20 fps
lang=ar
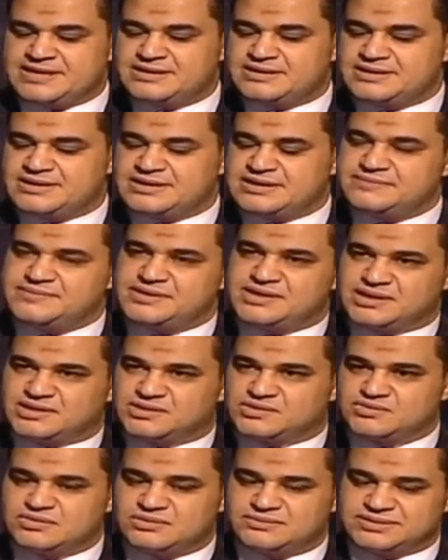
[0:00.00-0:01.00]
إن النبي
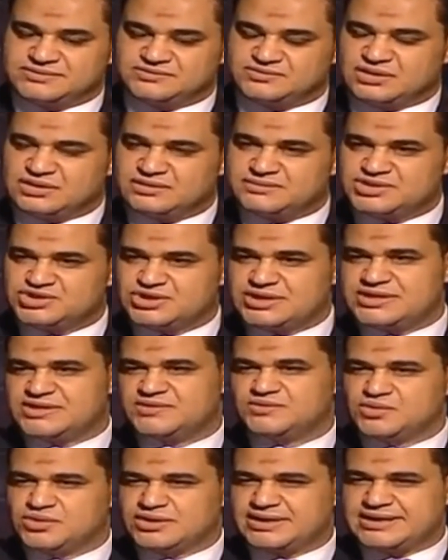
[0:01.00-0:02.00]
يقول من طلب
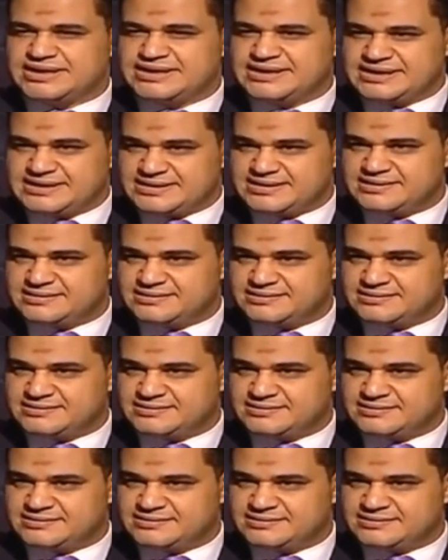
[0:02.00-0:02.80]
شيء وكل إليه